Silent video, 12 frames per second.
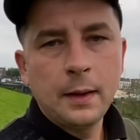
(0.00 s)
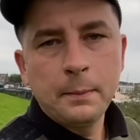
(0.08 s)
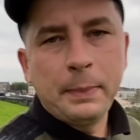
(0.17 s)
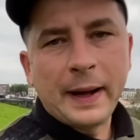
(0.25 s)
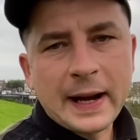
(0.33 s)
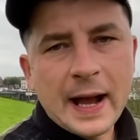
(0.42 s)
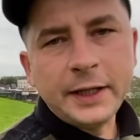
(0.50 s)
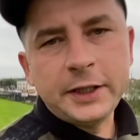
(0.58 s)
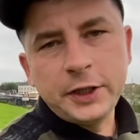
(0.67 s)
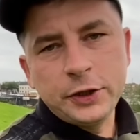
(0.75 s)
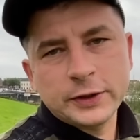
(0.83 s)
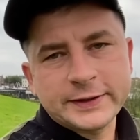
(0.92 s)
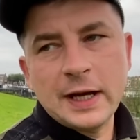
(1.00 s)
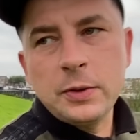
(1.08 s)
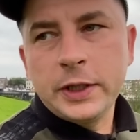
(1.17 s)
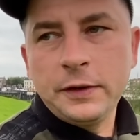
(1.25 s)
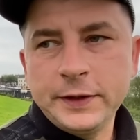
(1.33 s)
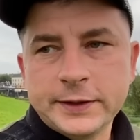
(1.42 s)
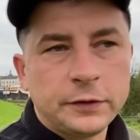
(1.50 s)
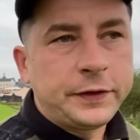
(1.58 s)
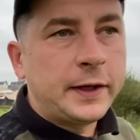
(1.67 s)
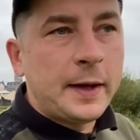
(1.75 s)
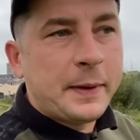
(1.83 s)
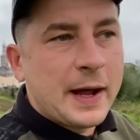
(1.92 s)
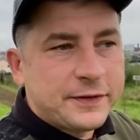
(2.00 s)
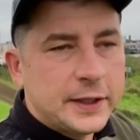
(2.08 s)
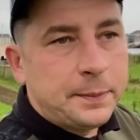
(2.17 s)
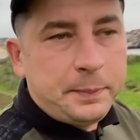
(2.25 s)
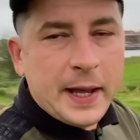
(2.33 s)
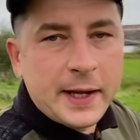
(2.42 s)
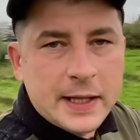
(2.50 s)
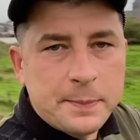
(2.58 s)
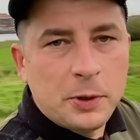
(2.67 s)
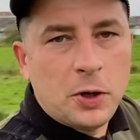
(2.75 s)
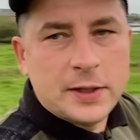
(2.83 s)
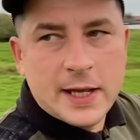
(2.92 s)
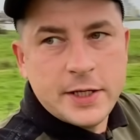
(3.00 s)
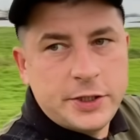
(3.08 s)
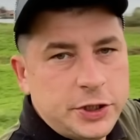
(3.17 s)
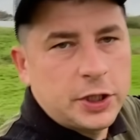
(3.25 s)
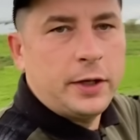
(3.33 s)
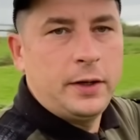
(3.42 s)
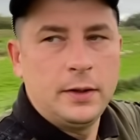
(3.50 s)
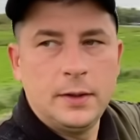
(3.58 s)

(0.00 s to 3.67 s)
baranki i osełki, widzowie. Naprawdę, piękna pogoda jest dzisiaj.